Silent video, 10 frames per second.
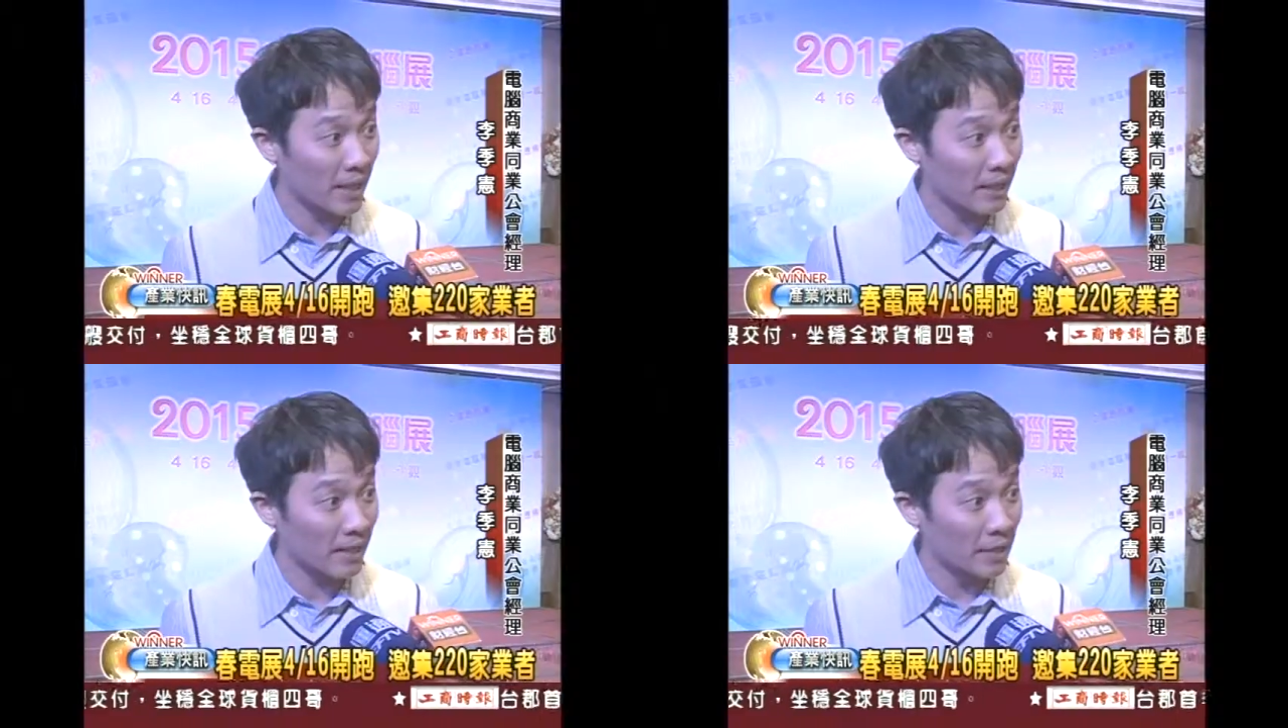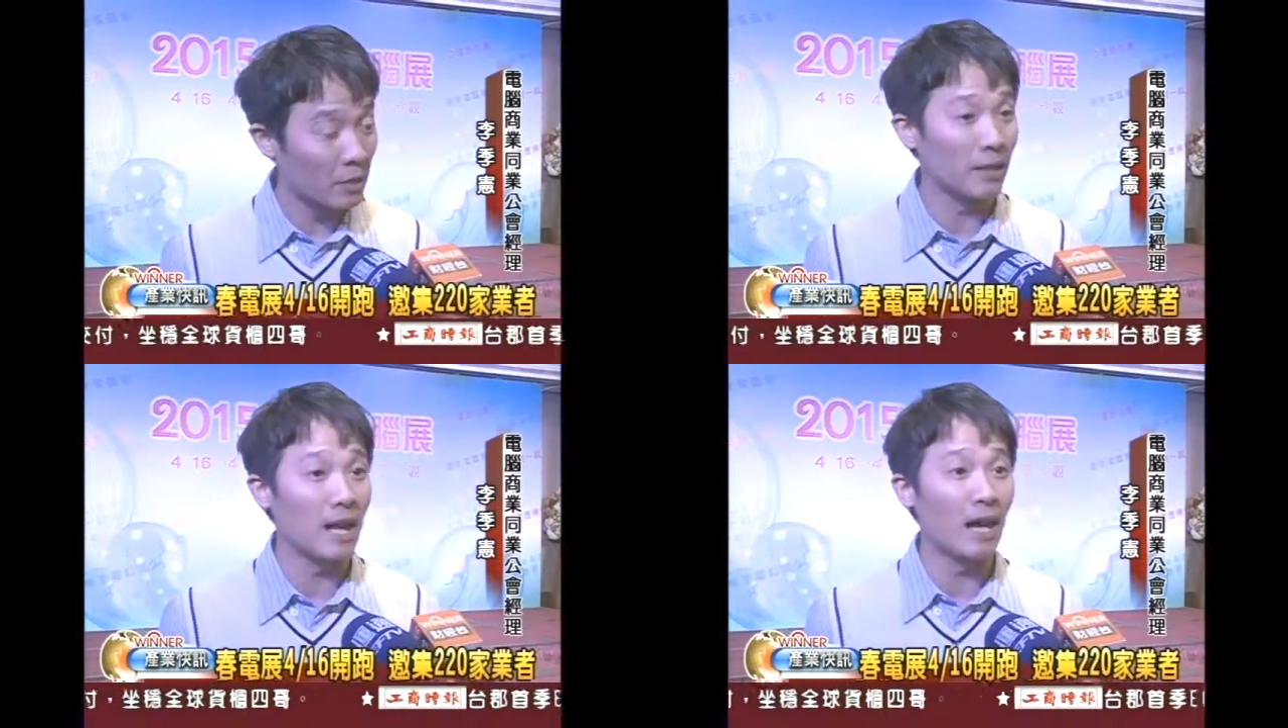品。
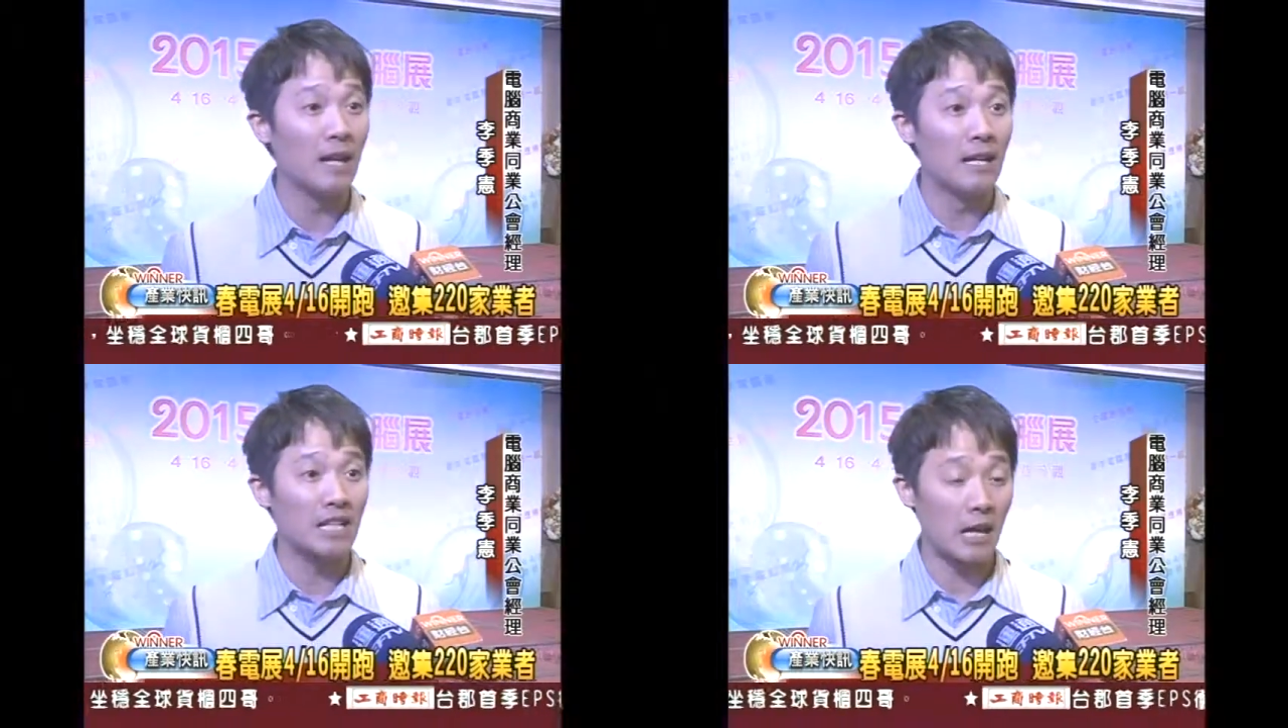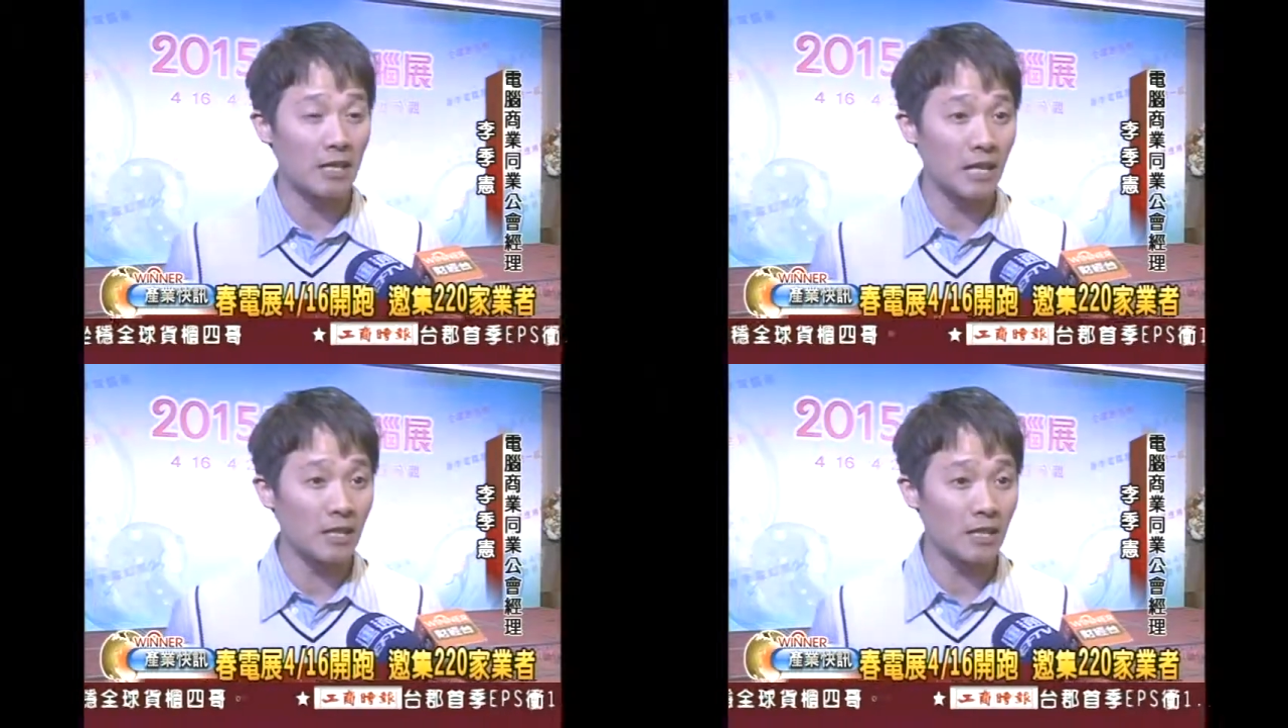对，那厂
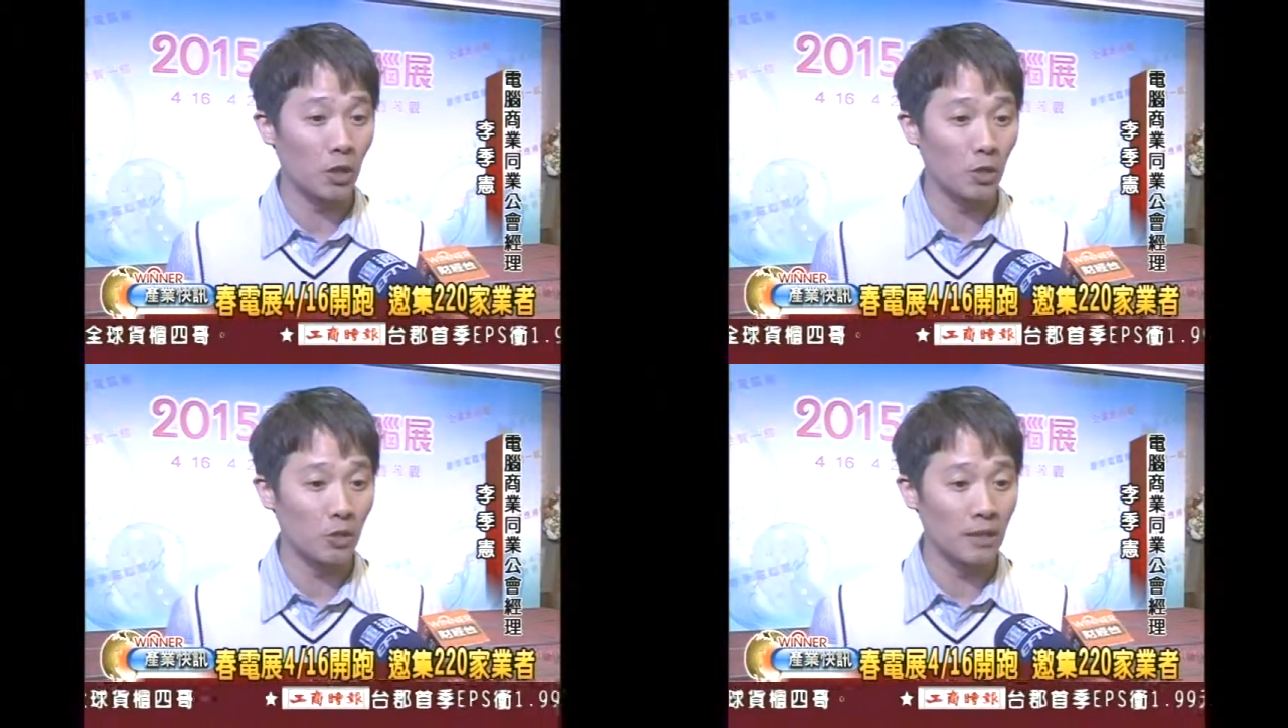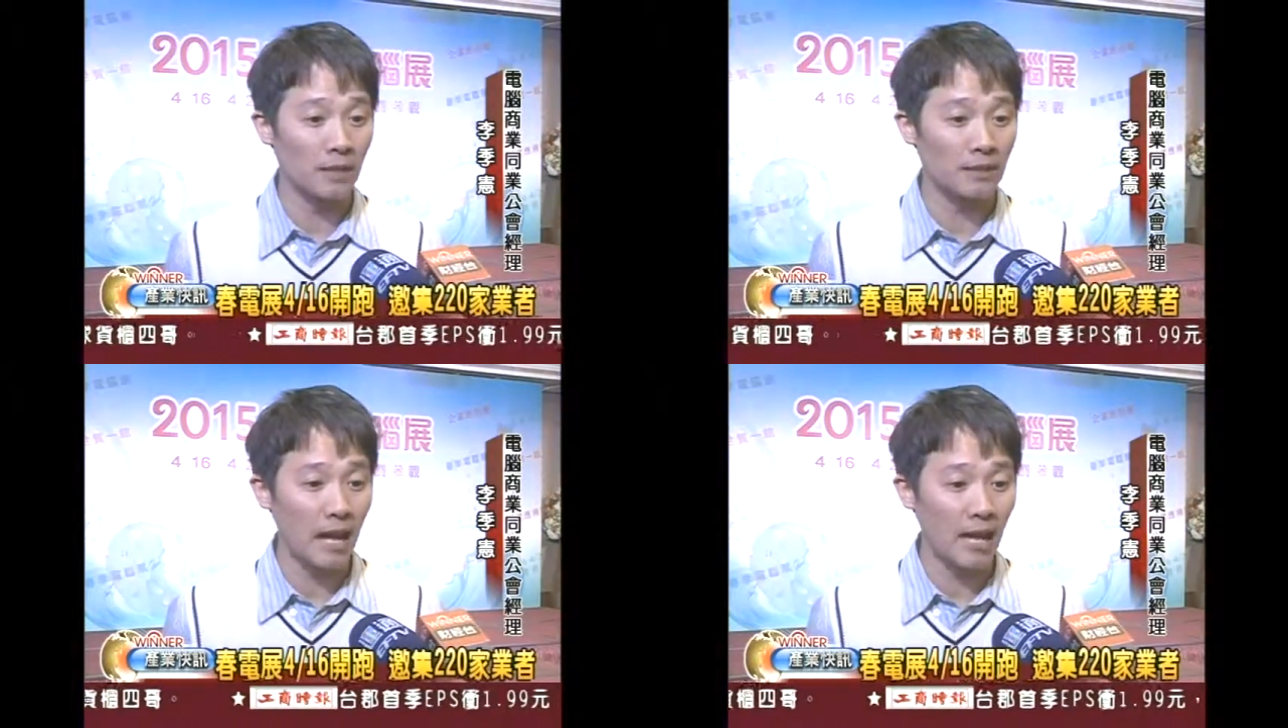商的角度
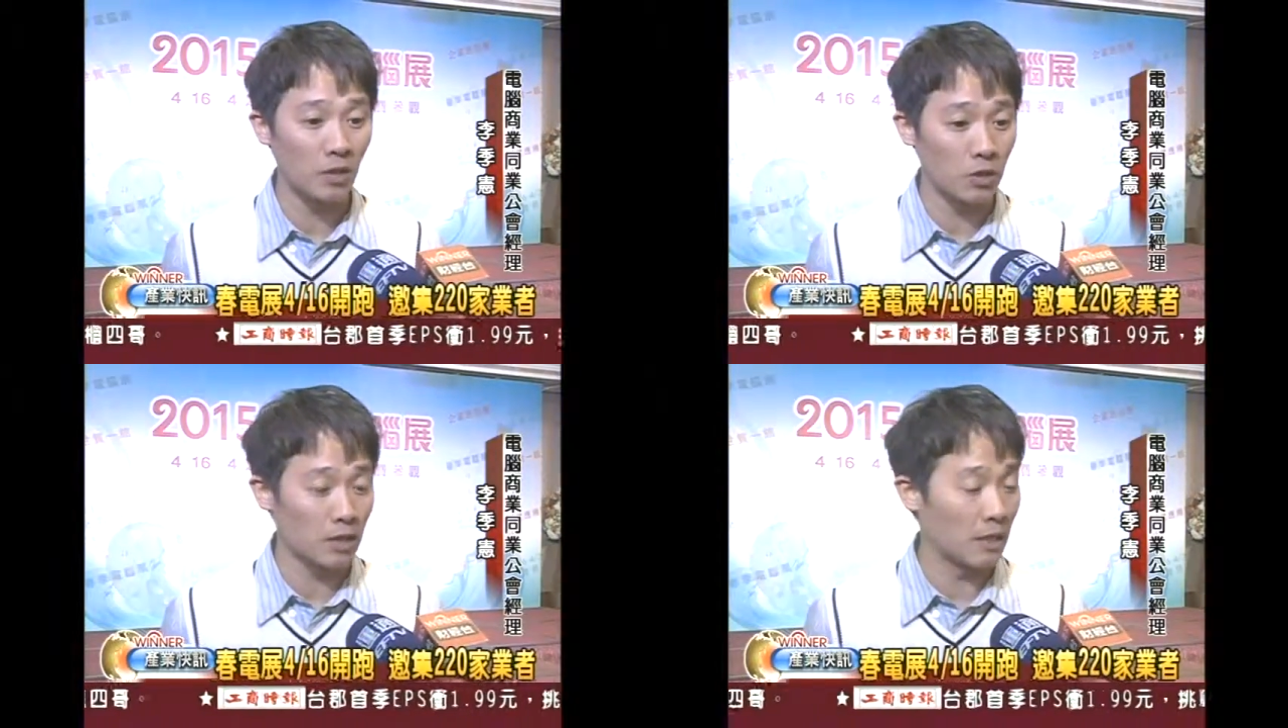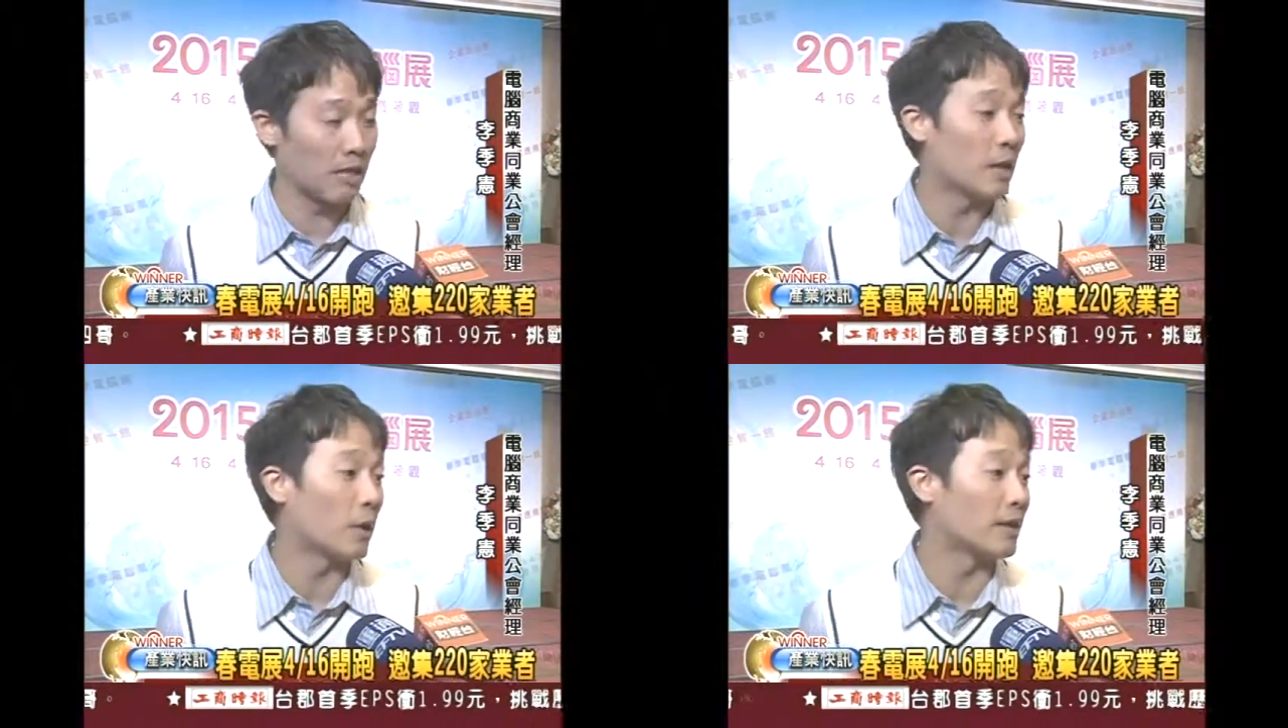呢，大概都是
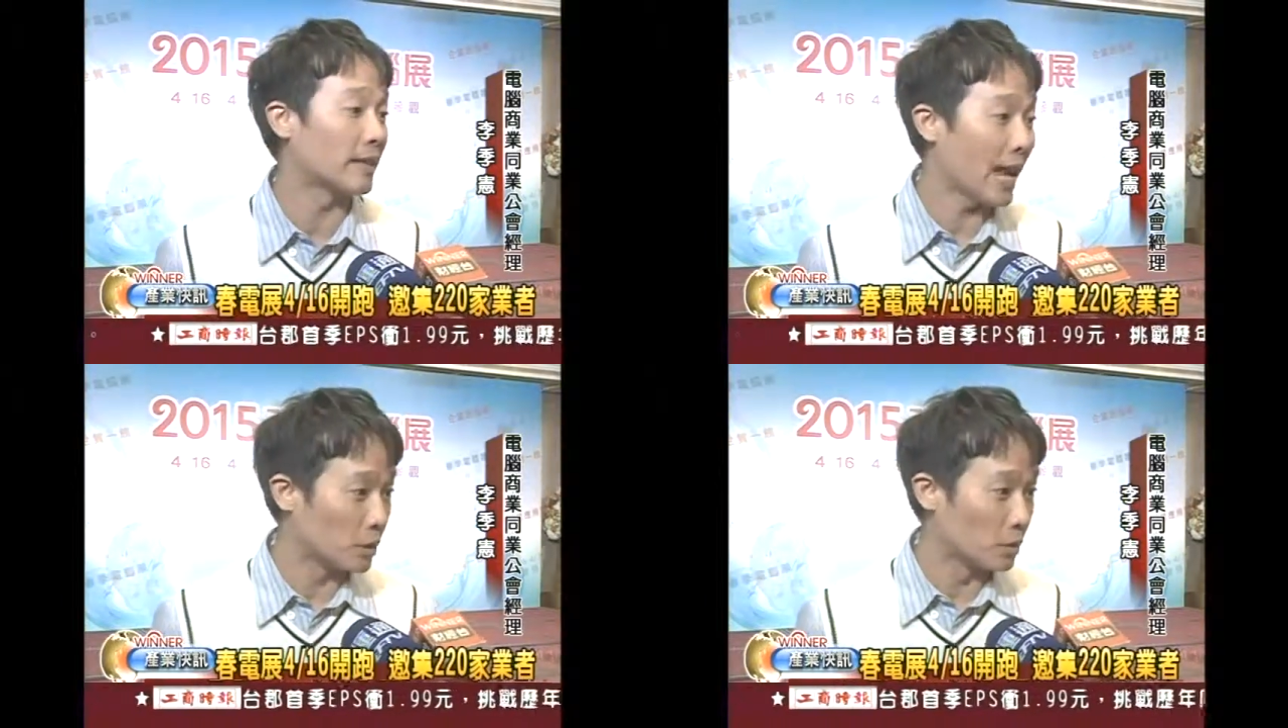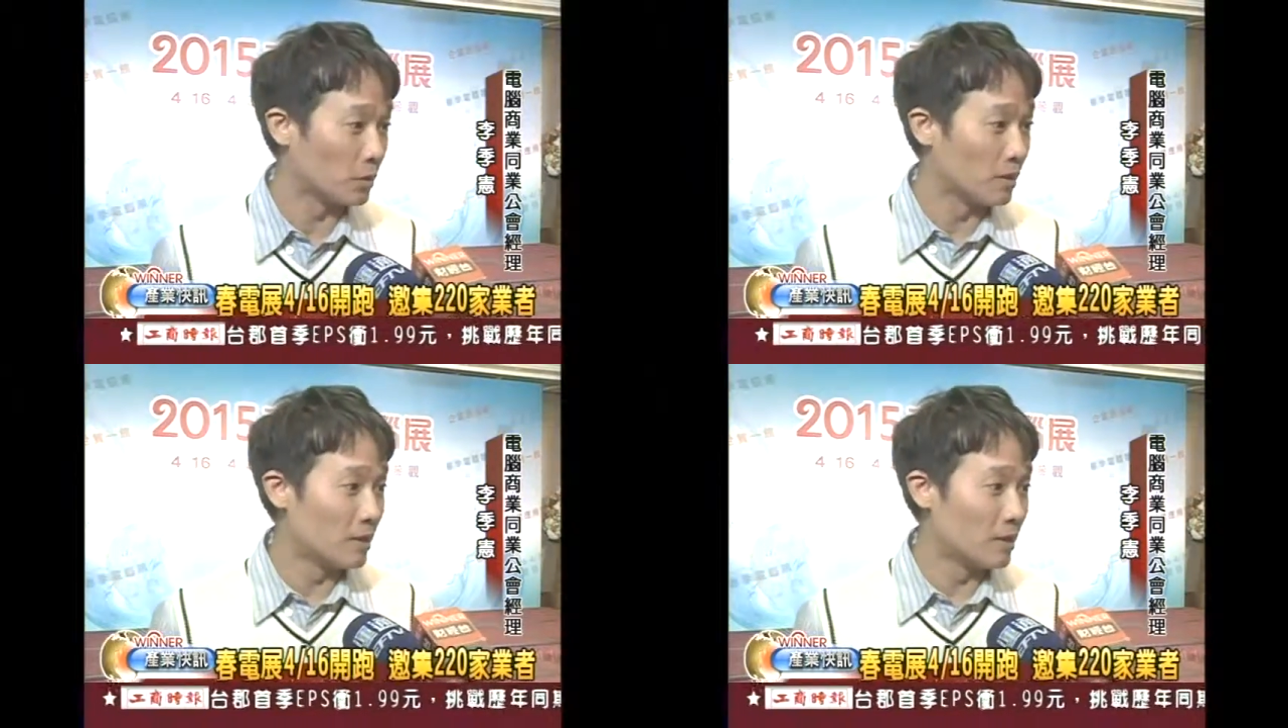乐观的态度。